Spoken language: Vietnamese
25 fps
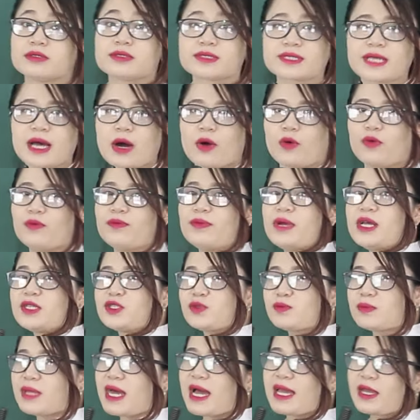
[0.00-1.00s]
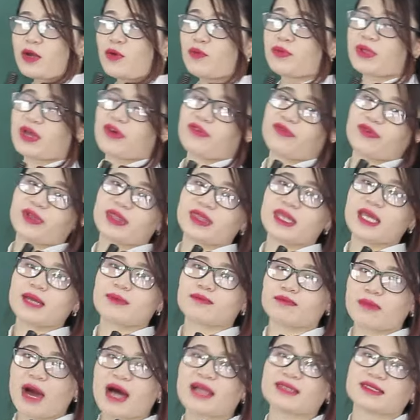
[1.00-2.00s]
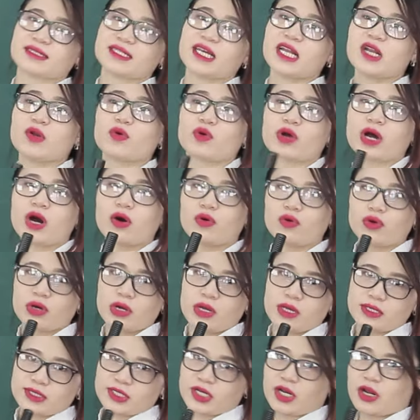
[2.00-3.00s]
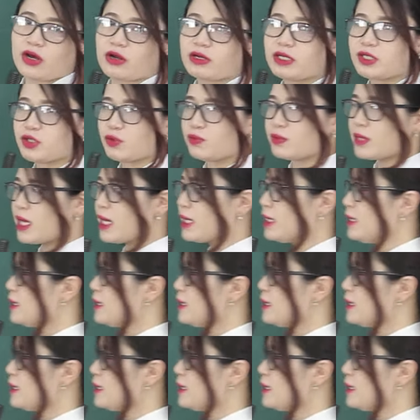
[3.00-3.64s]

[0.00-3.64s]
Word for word: thứ Sáu. Bây giờ chúng ta hãy cùng nhau phân tích bản chất của câu. Sau đó thì chúng ta